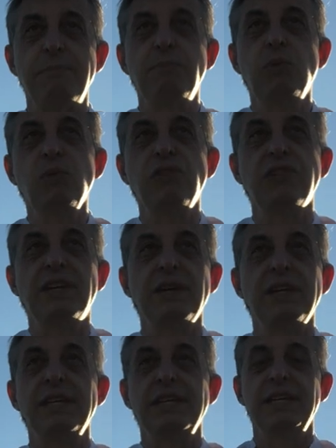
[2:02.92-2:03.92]

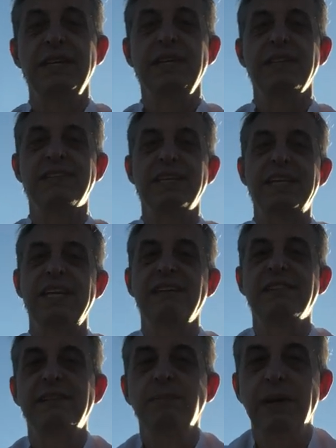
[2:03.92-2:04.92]
busca, esse
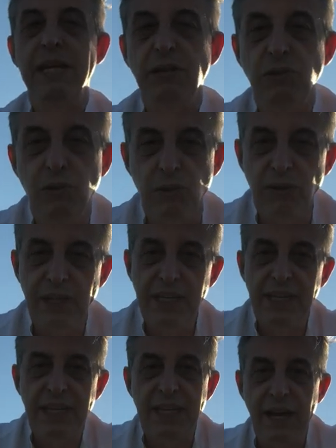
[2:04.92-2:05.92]
crescimento
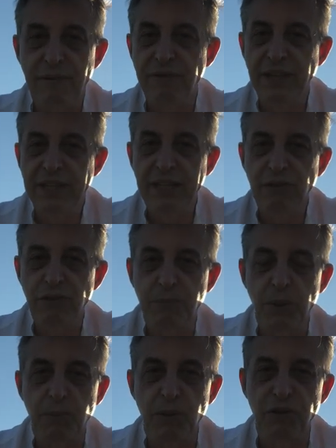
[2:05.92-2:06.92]
que a vida nos
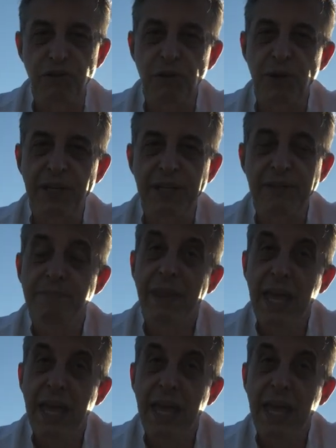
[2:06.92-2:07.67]
proporciona,